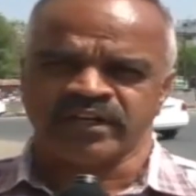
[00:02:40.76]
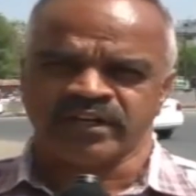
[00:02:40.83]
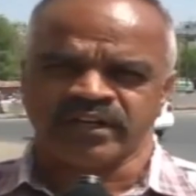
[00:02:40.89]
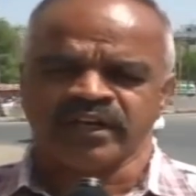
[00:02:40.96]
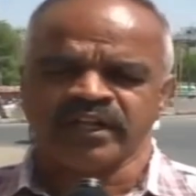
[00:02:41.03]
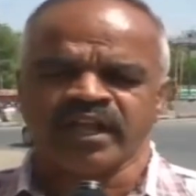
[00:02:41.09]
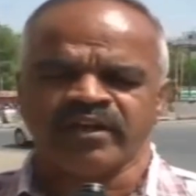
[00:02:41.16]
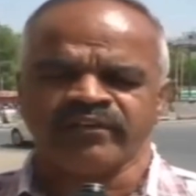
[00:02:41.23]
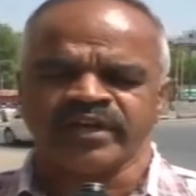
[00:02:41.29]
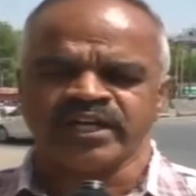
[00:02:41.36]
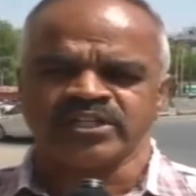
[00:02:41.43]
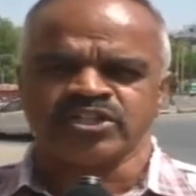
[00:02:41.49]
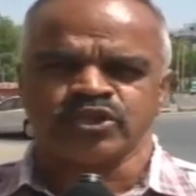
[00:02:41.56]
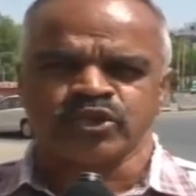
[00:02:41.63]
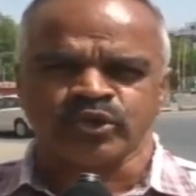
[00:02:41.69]
டி
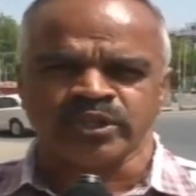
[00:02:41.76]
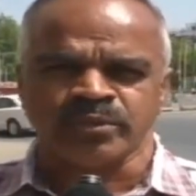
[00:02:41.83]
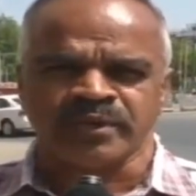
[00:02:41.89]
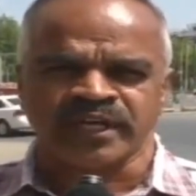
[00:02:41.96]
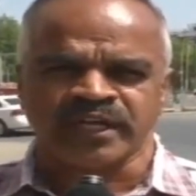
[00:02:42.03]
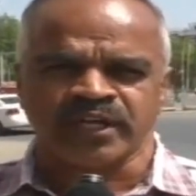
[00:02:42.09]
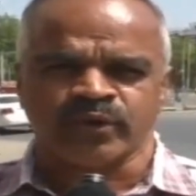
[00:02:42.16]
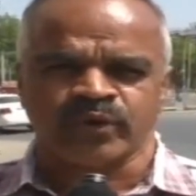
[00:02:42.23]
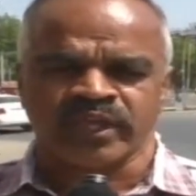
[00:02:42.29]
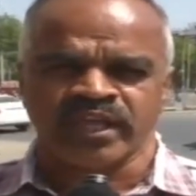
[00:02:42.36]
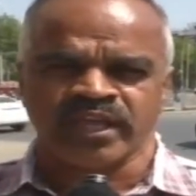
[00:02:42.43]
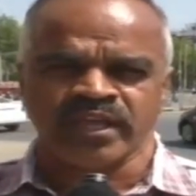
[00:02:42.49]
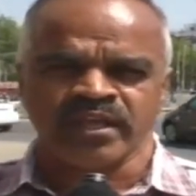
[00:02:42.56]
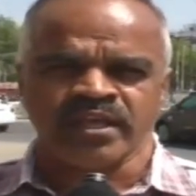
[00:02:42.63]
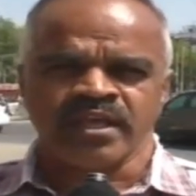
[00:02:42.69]
அவினாசி தொகுதி மக்களுடைய
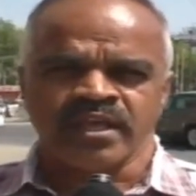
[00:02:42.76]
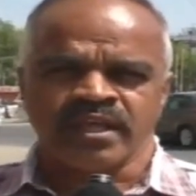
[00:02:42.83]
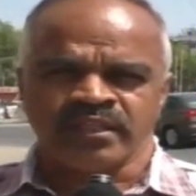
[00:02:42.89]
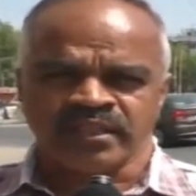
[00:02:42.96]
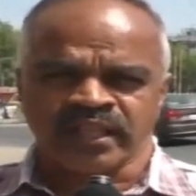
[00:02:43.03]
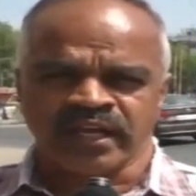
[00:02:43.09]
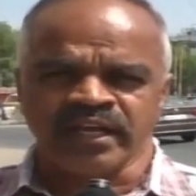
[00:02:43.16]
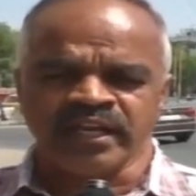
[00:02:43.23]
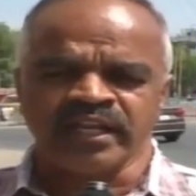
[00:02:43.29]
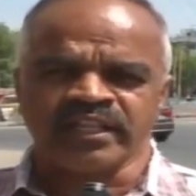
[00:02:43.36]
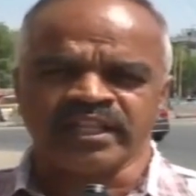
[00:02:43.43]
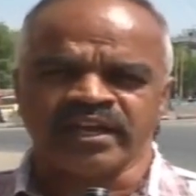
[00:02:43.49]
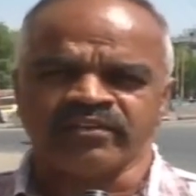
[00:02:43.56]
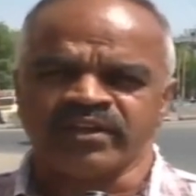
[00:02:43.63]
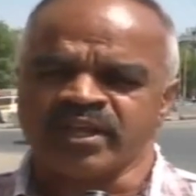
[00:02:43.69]
தண்ணீர்
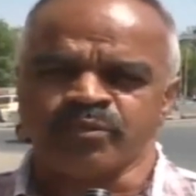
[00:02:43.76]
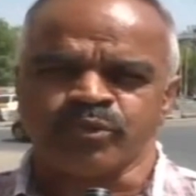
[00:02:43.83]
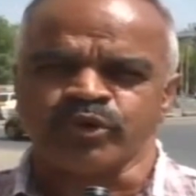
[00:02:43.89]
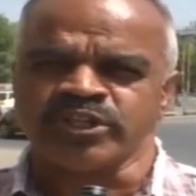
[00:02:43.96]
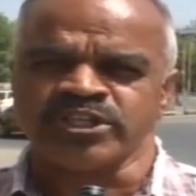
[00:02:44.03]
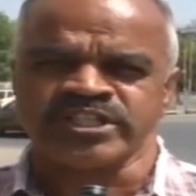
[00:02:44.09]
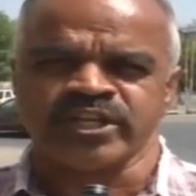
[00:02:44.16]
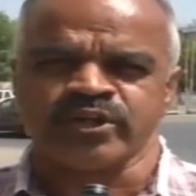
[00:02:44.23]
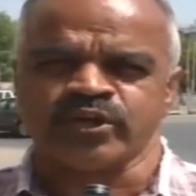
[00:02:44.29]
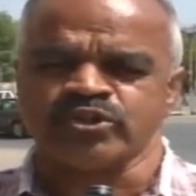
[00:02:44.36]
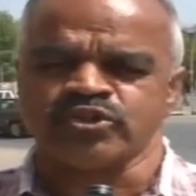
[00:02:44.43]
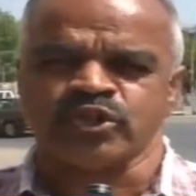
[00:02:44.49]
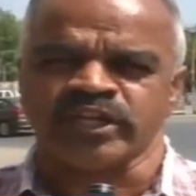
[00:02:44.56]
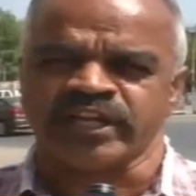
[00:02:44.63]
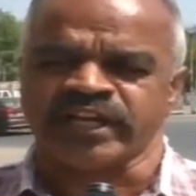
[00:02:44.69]
தேவையை பூர்த்தி செய்யணும்னு
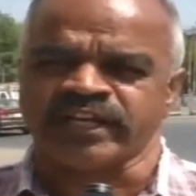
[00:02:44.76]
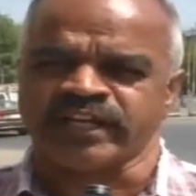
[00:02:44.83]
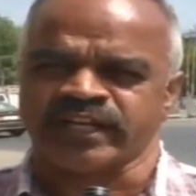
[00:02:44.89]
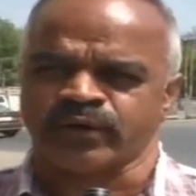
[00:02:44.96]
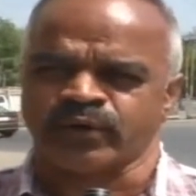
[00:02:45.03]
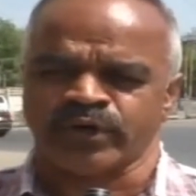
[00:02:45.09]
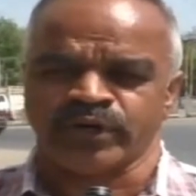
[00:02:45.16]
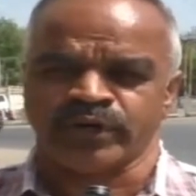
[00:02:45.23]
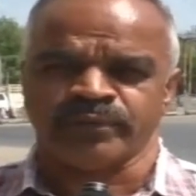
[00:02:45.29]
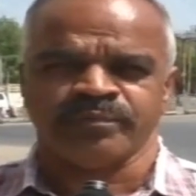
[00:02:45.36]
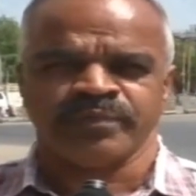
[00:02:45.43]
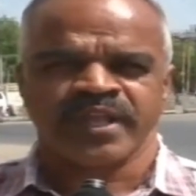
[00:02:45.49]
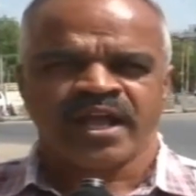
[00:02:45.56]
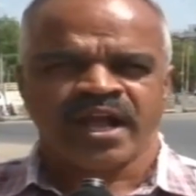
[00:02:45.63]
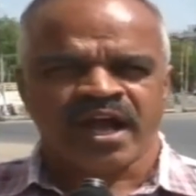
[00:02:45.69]
சொல்லி கேட்டுக்கிறேன் ஒன்று
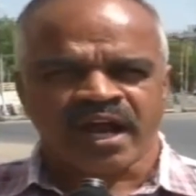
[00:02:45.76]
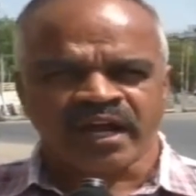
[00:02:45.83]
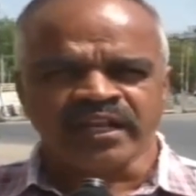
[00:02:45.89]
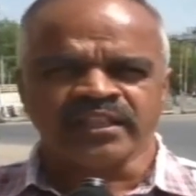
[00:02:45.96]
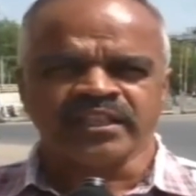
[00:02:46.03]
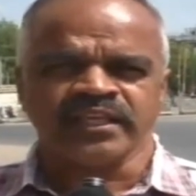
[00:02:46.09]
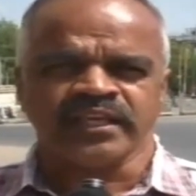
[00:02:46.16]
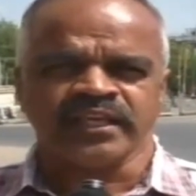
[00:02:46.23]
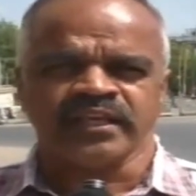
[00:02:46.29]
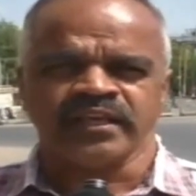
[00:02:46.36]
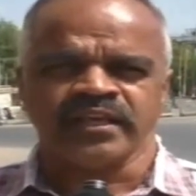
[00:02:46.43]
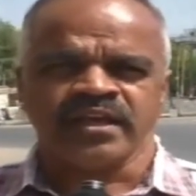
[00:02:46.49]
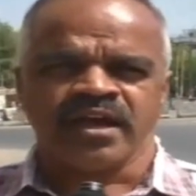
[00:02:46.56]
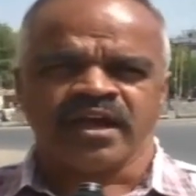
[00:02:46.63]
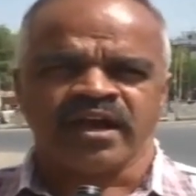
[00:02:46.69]
அடுத்து
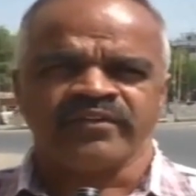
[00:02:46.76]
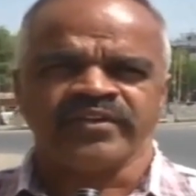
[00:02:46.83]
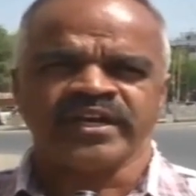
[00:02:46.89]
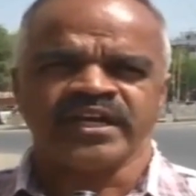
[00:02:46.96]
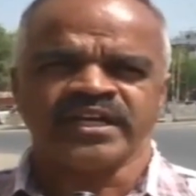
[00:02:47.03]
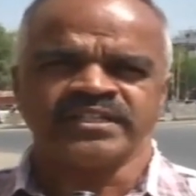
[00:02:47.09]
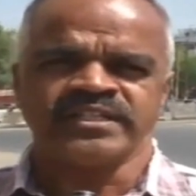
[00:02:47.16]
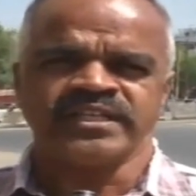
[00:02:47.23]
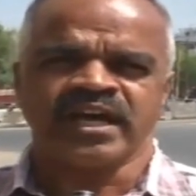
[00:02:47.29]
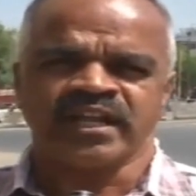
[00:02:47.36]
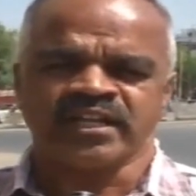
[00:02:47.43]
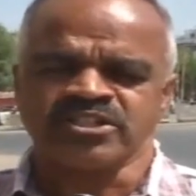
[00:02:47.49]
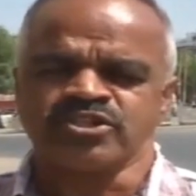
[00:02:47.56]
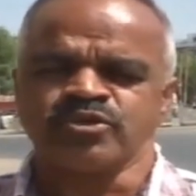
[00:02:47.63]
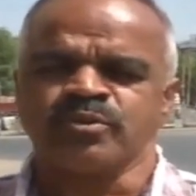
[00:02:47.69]
அவினாசி
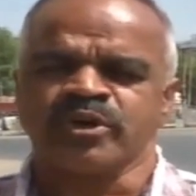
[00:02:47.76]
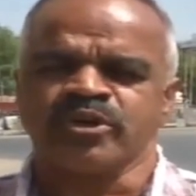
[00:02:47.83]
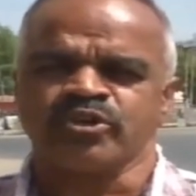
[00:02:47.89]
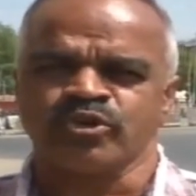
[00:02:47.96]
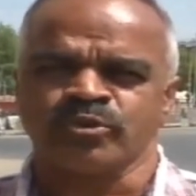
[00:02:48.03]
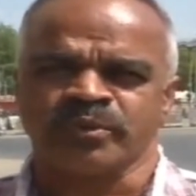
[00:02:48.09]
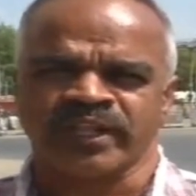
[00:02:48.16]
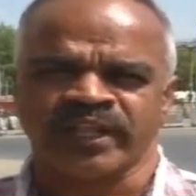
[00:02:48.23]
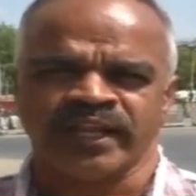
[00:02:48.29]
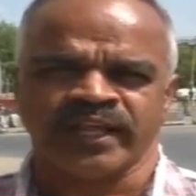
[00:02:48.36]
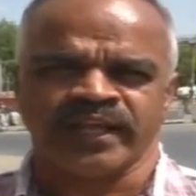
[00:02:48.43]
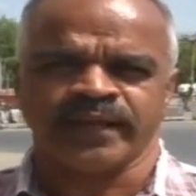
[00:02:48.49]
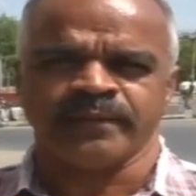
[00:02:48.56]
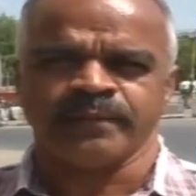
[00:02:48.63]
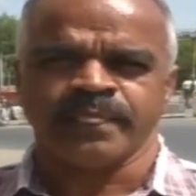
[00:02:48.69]
அரசு மருத்துவமனையில்
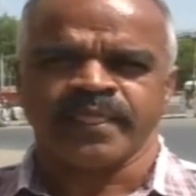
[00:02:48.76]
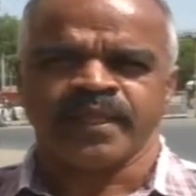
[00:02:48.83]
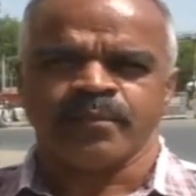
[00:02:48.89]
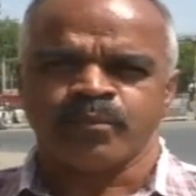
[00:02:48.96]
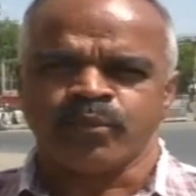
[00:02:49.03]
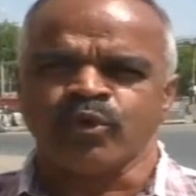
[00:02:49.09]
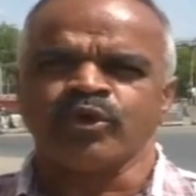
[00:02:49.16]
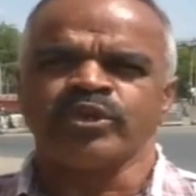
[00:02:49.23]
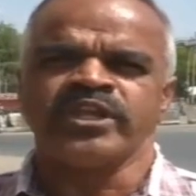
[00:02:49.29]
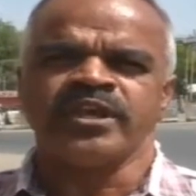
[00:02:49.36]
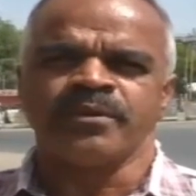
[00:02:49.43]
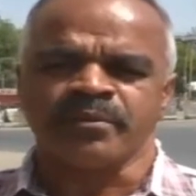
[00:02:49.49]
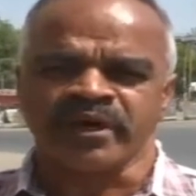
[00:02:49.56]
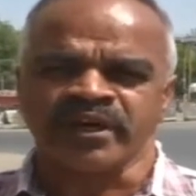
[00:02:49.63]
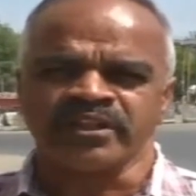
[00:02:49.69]
போதிய
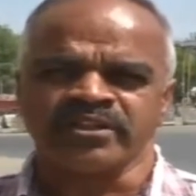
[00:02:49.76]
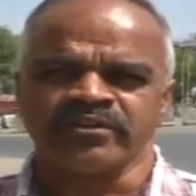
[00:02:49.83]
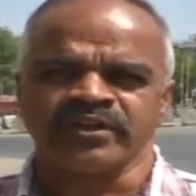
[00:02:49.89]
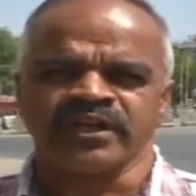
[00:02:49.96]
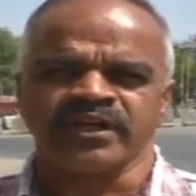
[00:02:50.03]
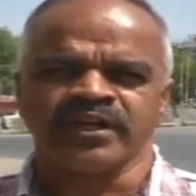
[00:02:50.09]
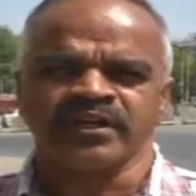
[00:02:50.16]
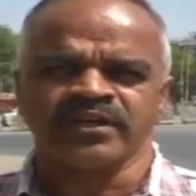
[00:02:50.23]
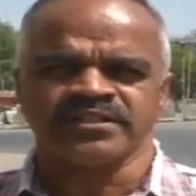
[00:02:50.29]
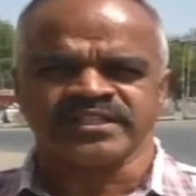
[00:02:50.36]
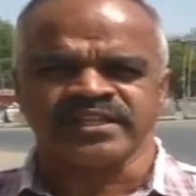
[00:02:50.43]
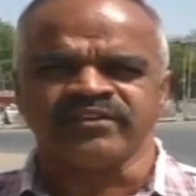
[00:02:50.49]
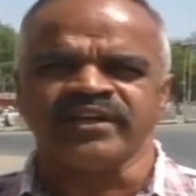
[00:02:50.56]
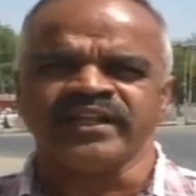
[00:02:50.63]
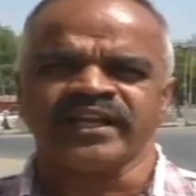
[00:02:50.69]
மருத்துவர்கள்
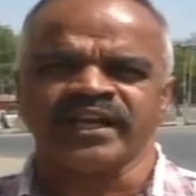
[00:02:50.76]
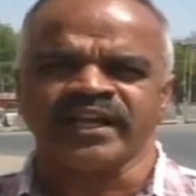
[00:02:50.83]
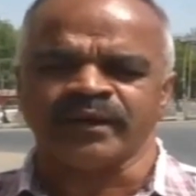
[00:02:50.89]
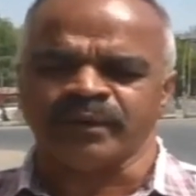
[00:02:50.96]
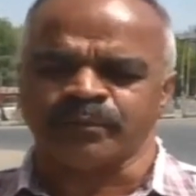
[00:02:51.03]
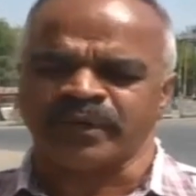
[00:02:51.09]
செவிலியர்கள்